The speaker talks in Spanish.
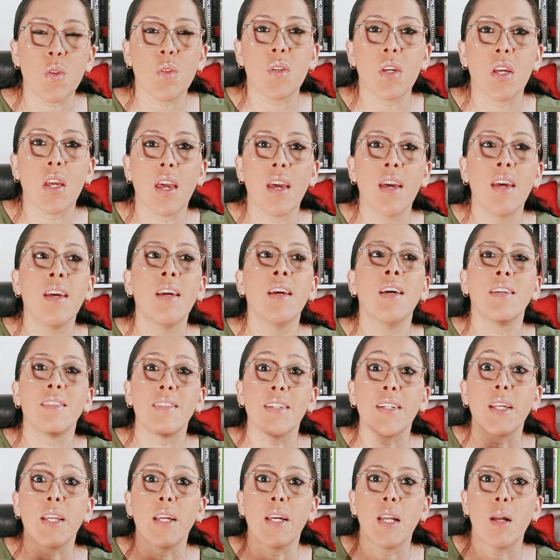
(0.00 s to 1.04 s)
Así que
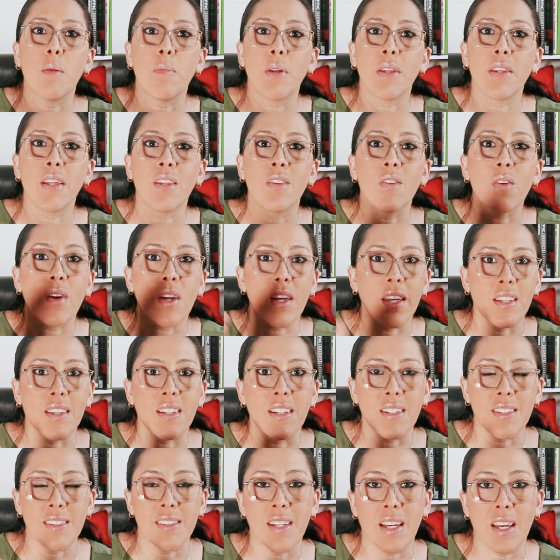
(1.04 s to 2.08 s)
si quieres ir aprendiendo, quédate
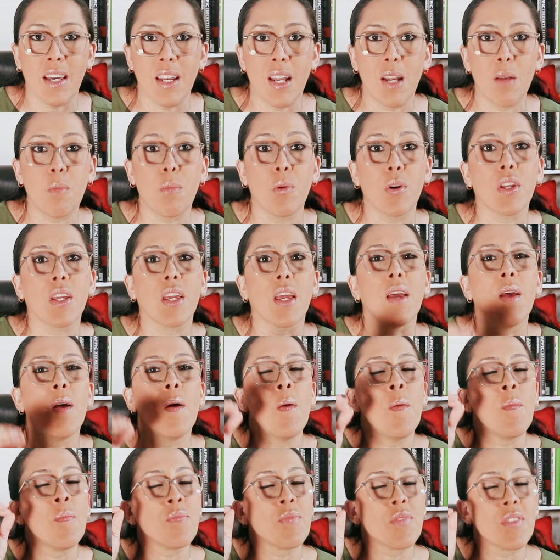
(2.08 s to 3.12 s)
en este canal porque
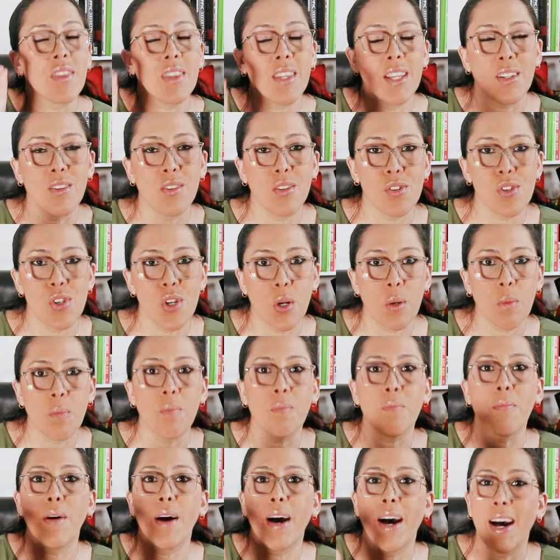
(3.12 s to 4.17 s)
TikTok Shop
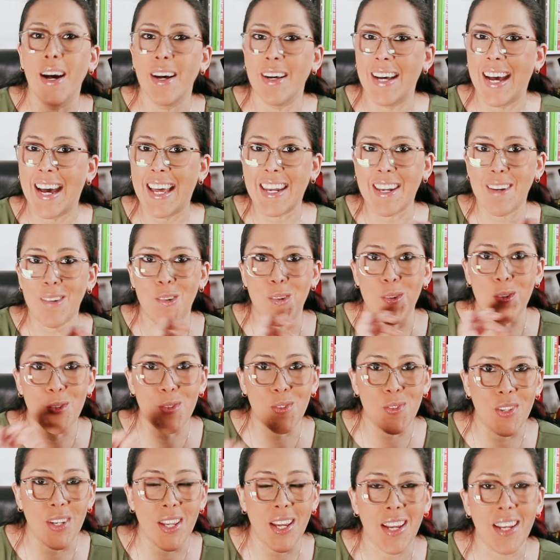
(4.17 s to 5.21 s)
va a
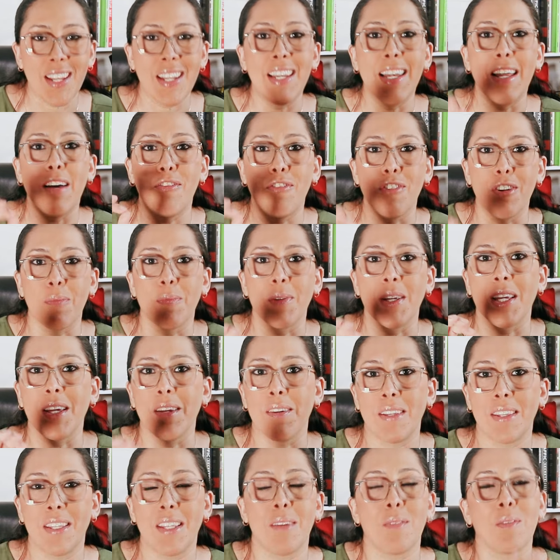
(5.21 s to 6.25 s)
revolucionar la forma en que
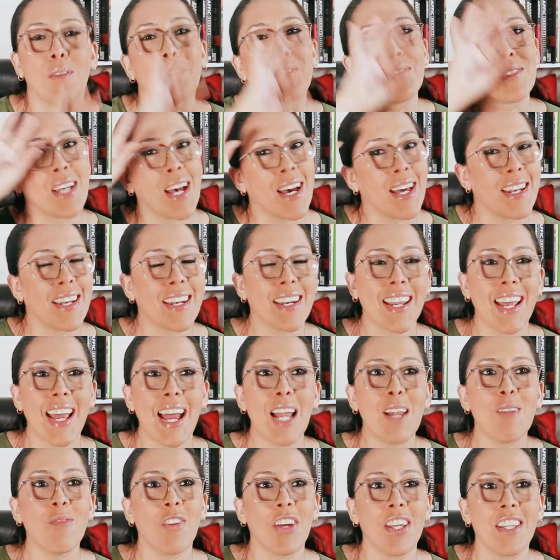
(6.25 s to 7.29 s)
o sea,
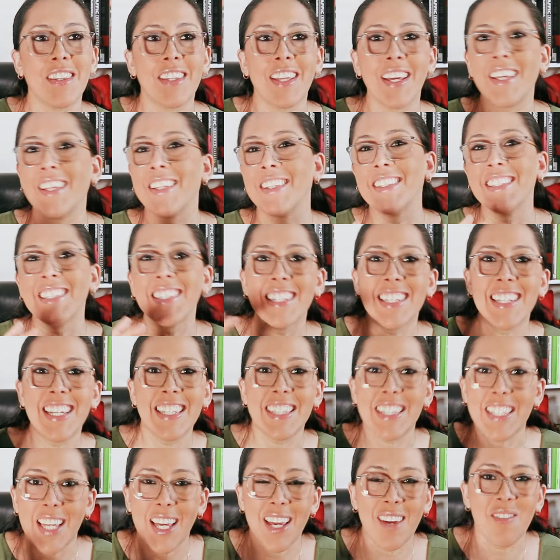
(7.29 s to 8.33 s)
realmente le
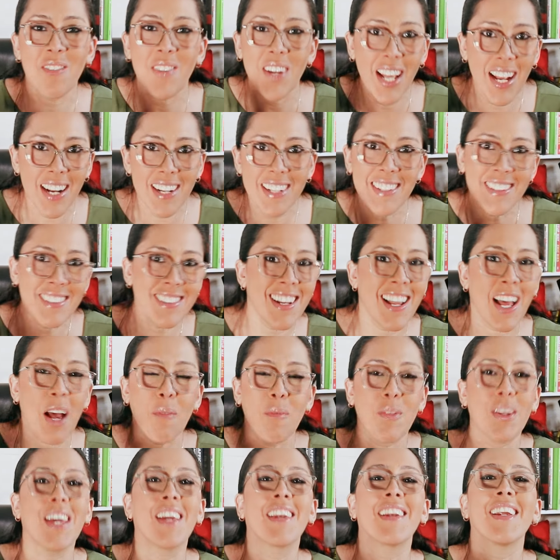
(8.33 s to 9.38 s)
tiemblan las
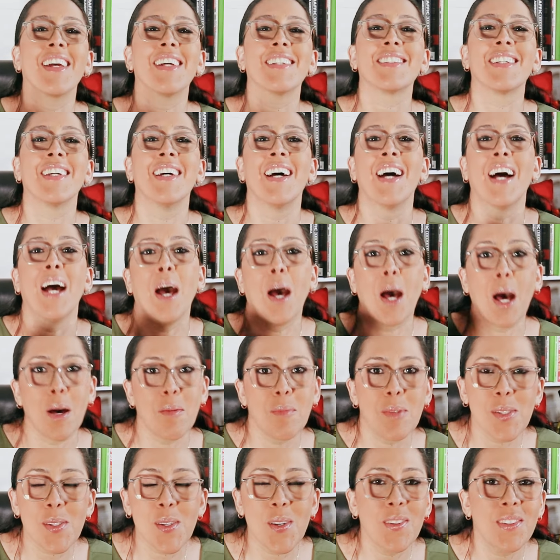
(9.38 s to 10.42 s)
piernas a
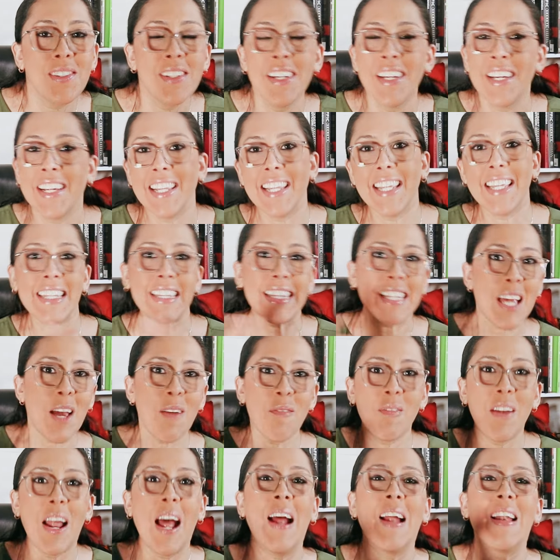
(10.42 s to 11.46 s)
Amazon, le
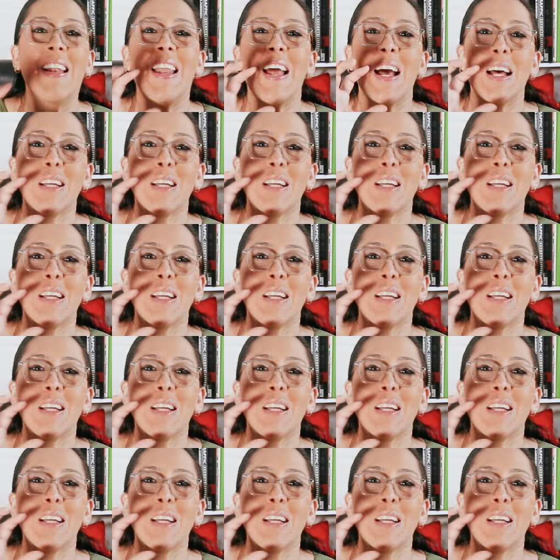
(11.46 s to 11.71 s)
tiemblan